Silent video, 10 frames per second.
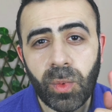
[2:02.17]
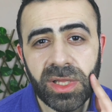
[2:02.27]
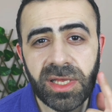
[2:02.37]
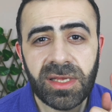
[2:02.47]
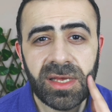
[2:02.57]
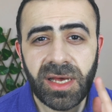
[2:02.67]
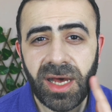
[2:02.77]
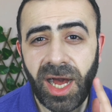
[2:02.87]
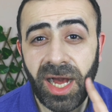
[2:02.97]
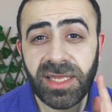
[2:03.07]
ولا
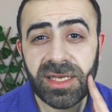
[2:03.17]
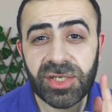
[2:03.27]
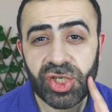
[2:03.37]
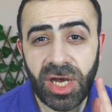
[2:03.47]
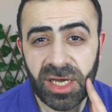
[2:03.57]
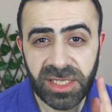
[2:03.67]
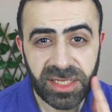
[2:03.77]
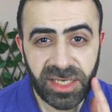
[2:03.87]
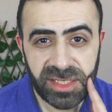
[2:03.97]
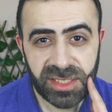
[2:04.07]
على شعر
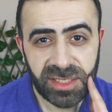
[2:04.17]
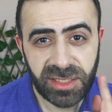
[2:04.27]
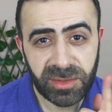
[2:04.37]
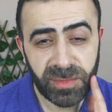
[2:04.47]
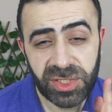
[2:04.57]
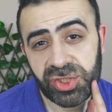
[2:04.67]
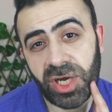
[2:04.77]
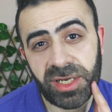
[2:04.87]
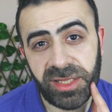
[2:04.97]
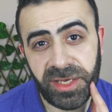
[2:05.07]
اللحية لإنبات
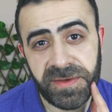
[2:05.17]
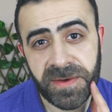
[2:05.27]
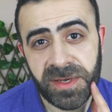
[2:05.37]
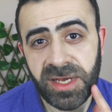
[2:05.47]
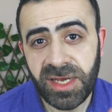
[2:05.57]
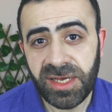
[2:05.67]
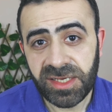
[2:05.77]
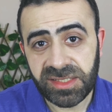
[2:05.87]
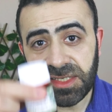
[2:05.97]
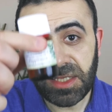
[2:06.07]
شعر اللحية
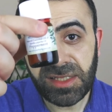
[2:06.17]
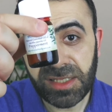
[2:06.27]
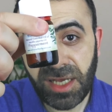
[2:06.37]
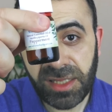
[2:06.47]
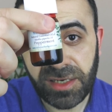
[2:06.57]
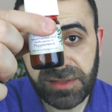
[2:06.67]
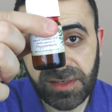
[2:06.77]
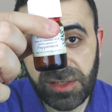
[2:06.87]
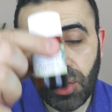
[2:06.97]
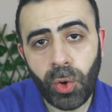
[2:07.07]
زيت النعناع
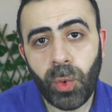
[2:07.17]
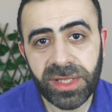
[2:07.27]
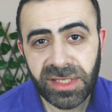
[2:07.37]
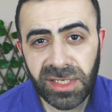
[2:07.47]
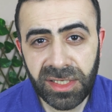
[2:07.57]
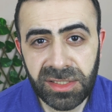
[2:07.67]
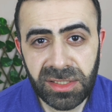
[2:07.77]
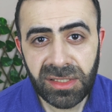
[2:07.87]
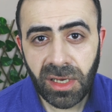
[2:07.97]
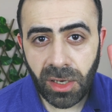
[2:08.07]
العطري هو
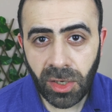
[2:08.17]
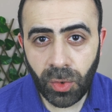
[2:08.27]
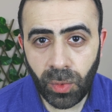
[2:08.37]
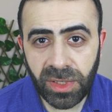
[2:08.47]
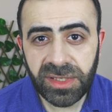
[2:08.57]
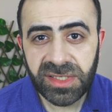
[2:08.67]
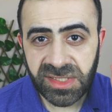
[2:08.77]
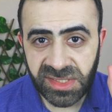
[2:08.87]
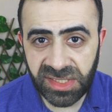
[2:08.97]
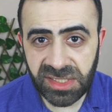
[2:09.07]
تاني أقوى
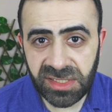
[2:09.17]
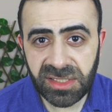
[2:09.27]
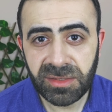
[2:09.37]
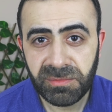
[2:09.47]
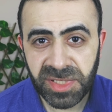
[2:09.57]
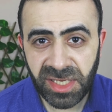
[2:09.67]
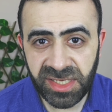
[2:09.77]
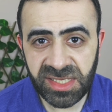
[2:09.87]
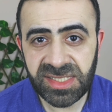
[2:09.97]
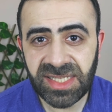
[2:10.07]
زيت من
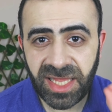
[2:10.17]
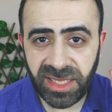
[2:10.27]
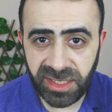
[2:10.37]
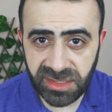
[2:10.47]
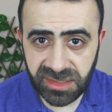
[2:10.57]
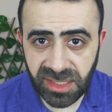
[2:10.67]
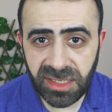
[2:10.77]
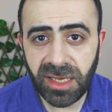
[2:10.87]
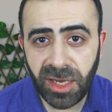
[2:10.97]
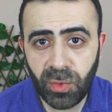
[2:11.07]
حيث
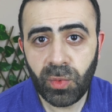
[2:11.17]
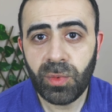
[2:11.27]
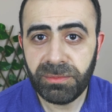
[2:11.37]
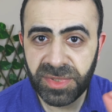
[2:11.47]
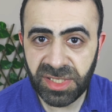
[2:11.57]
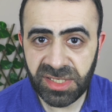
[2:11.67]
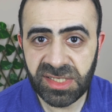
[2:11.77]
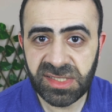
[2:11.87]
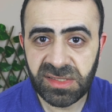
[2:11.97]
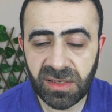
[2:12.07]
الحدة أو من
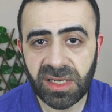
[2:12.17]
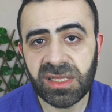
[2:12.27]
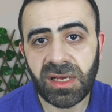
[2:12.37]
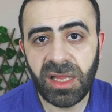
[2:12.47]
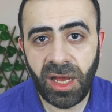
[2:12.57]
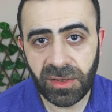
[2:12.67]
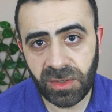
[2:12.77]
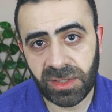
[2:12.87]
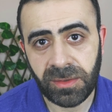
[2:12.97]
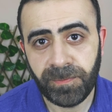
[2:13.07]
حيث درجة
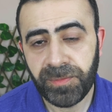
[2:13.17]
الحرارة